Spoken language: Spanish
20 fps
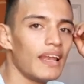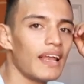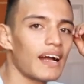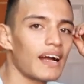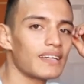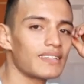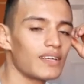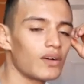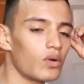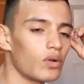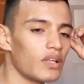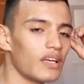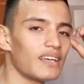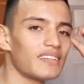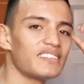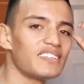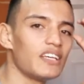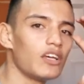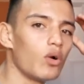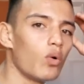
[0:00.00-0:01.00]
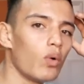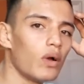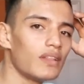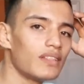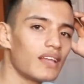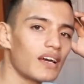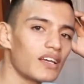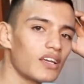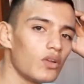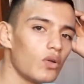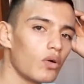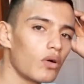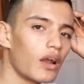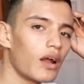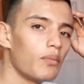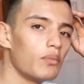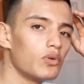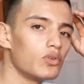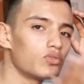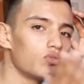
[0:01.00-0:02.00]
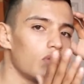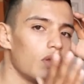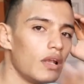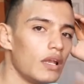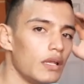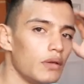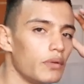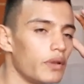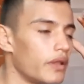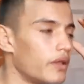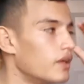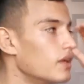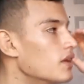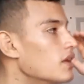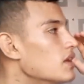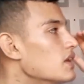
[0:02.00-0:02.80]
en la categoría 50 kilogramos libre.